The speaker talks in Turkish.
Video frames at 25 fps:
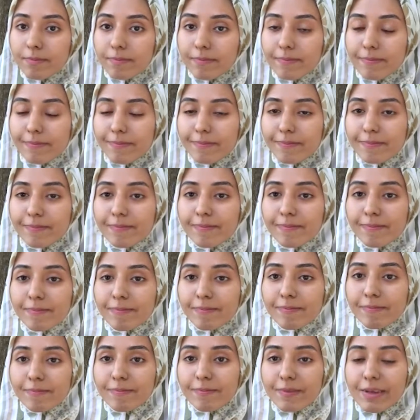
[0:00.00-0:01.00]
gireceksiniz
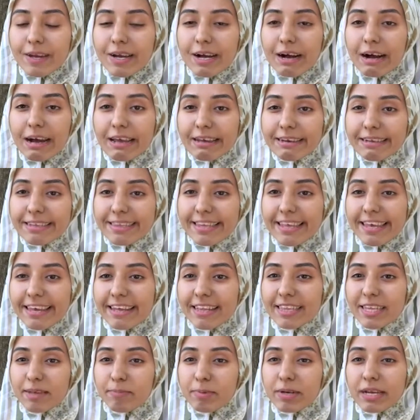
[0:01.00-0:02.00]
cumartesi pazar. Hmm, kaygı
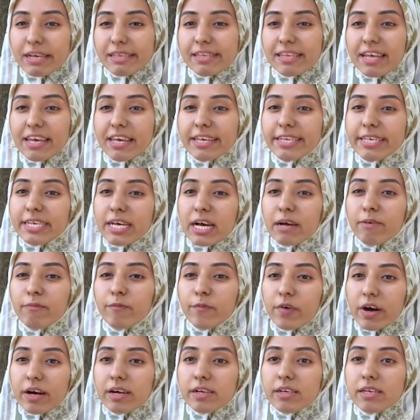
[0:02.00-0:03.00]
değil de biraz
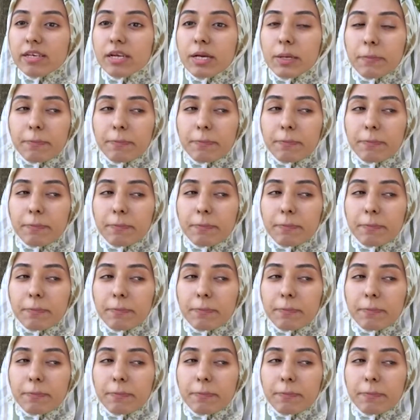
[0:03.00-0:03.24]
heyecan var.